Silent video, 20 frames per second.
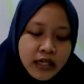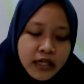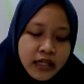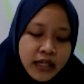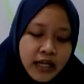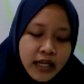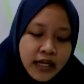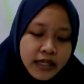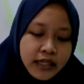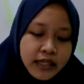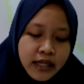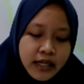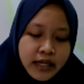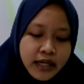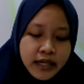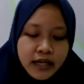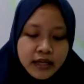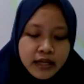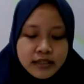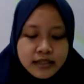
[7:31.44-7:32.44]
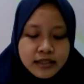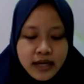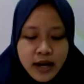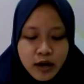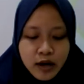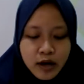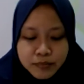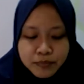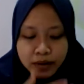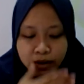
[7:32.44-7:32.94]
Nilai-nilai yang
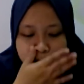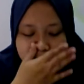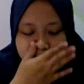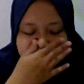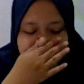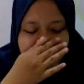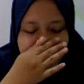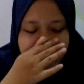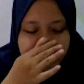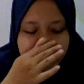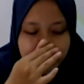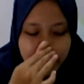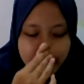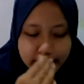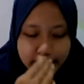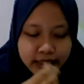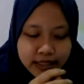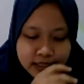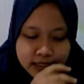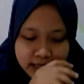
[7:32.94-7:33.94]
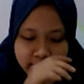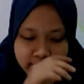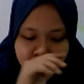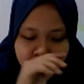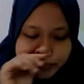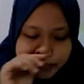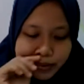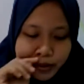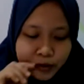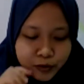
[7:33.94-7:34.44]
selalu bagus, nilai-nilainya
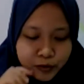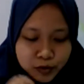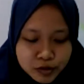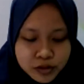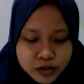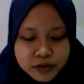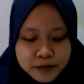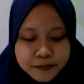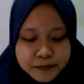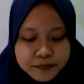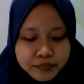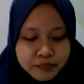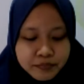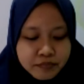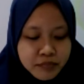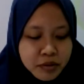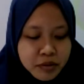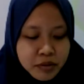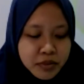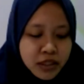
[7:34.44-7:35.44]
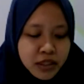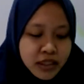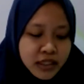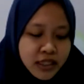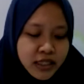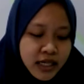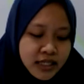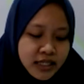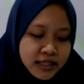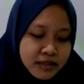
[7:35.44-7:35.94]
selalu bagus,
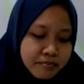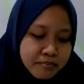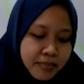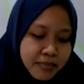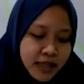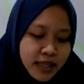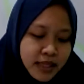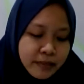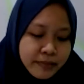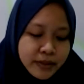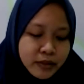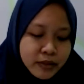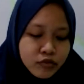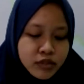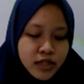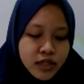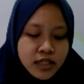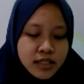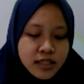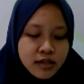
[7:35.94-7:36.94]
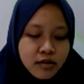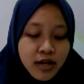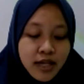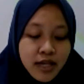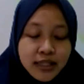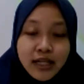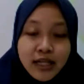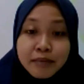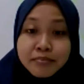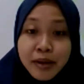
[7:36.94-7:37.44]
memberinya kesempatan meneruskan sekolah
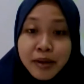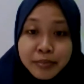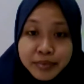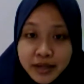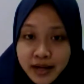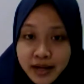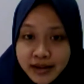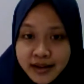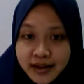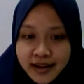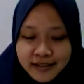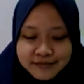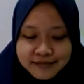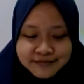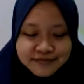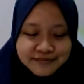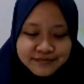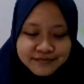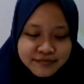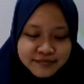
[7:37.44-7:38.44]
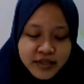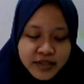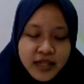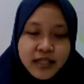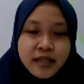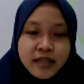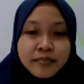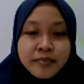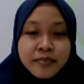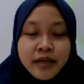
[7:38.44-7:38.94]
tanpa biaya.
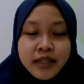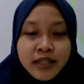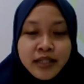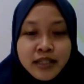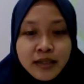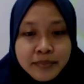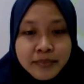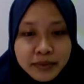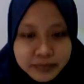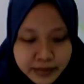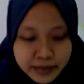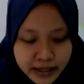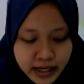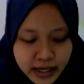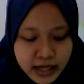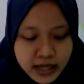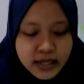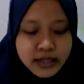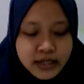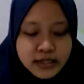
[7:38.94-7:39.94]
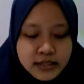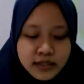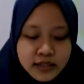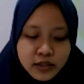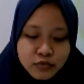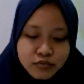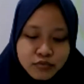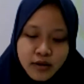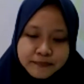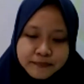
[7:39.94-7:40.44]
Berarti berarti dapat biaya
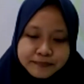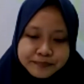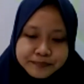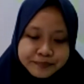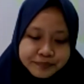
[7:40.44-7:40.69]
siswa.